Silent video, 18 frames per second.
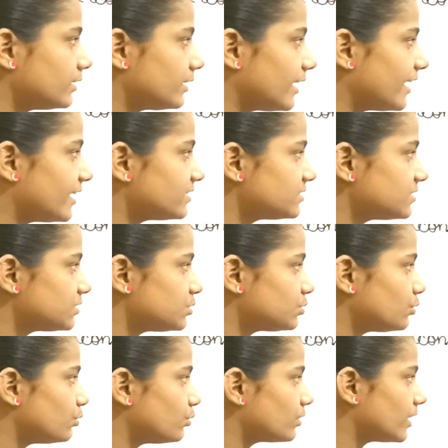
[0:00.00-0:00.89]
टेन से
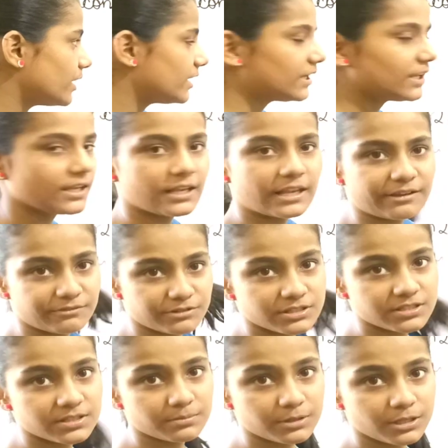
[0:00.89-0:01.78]
तो होगा ही नहीं
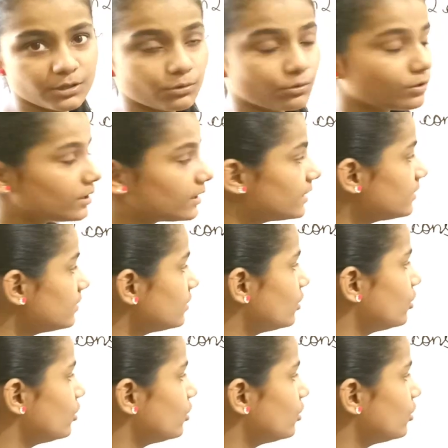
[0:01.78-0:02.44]
एलेवन से भी नहीं होगा